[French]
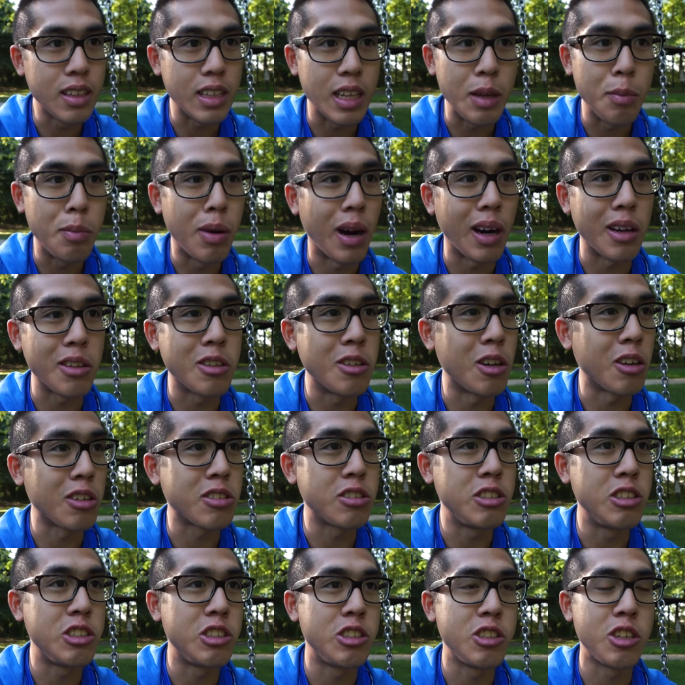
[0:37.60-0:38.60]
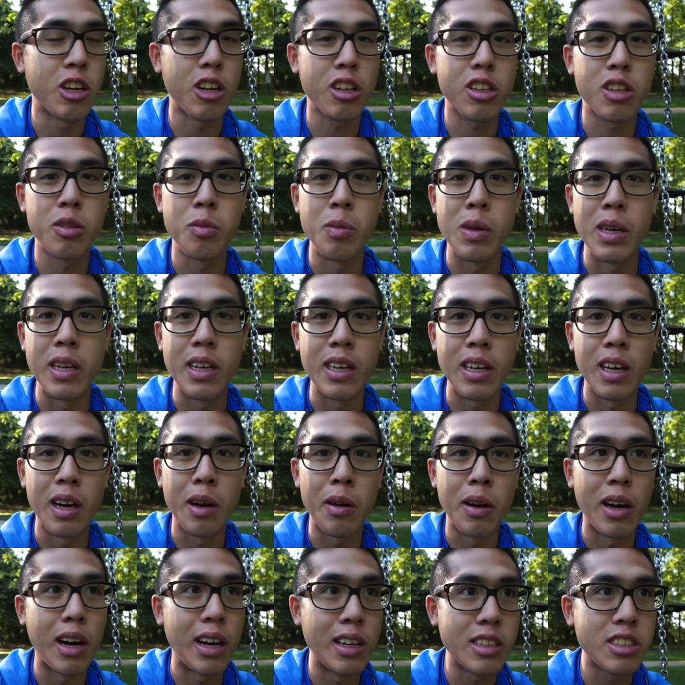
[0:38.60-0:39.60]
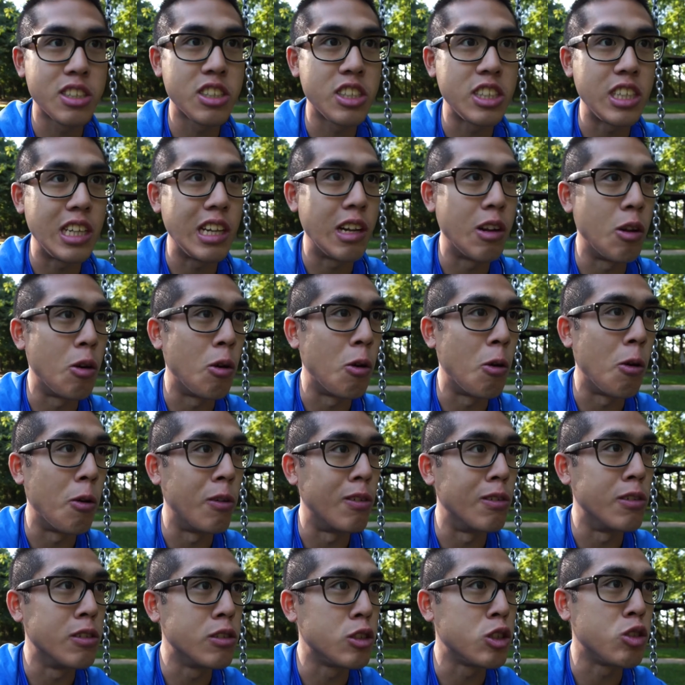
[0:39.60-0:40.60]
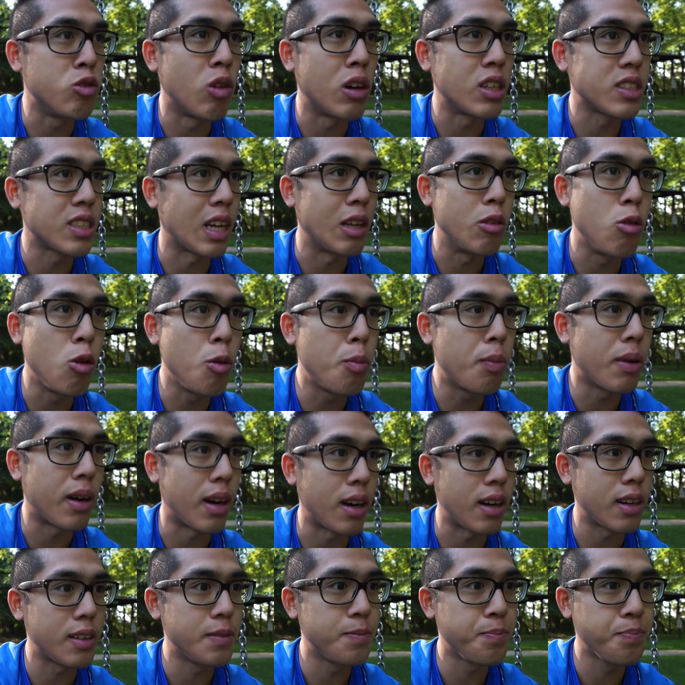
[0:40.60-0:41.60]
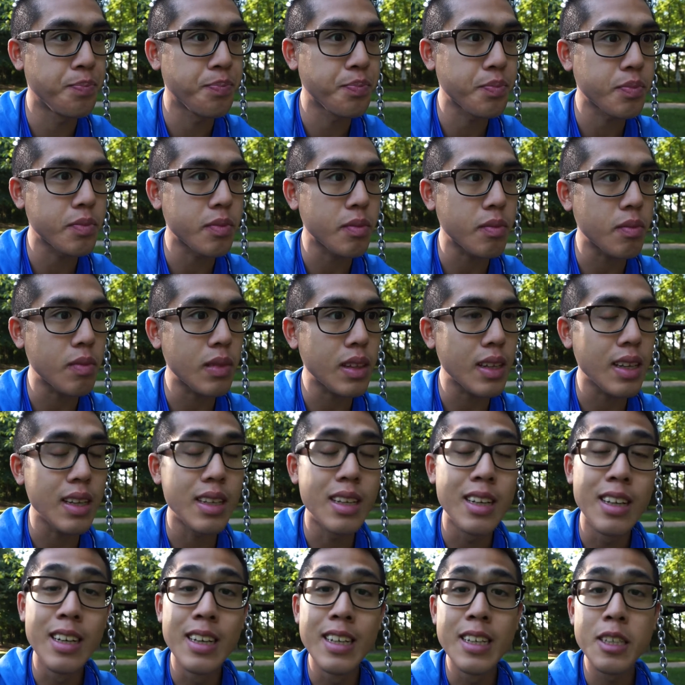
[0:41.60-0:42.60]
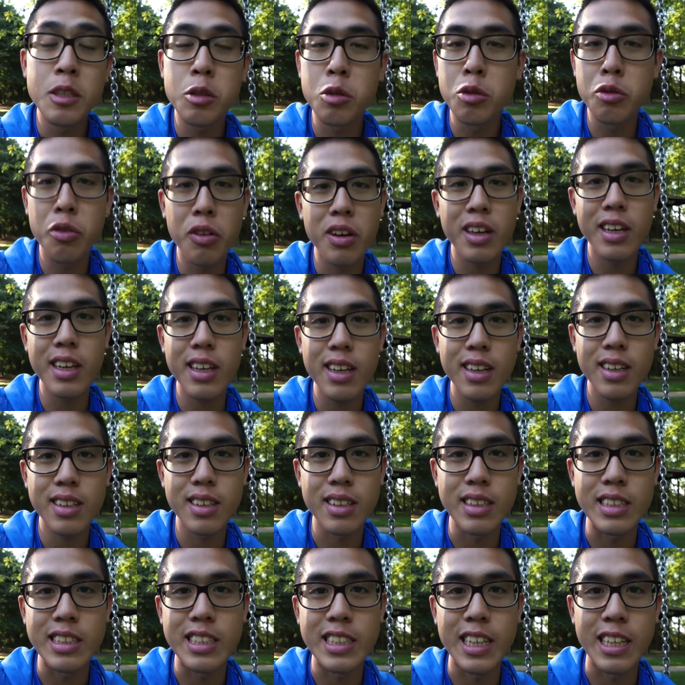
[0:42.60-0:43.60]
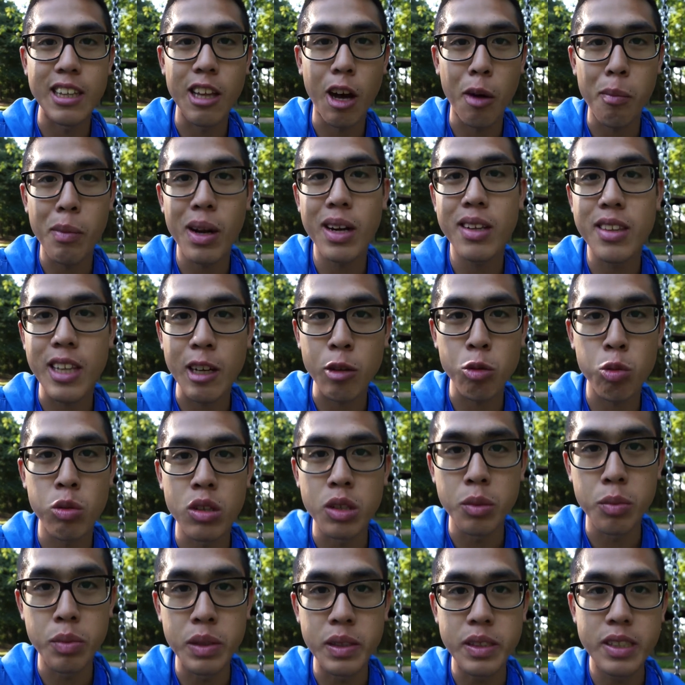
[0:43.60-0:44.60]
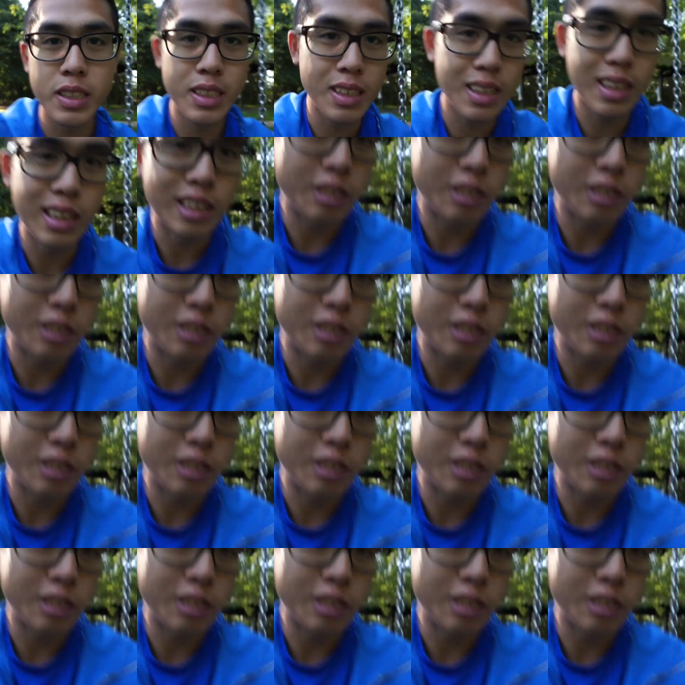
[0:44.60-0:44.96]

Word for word: débardeur, t-shirt, mais un, style, euh, tu vois ça nulle part. Son frère, il s'est normal tatouer une bite.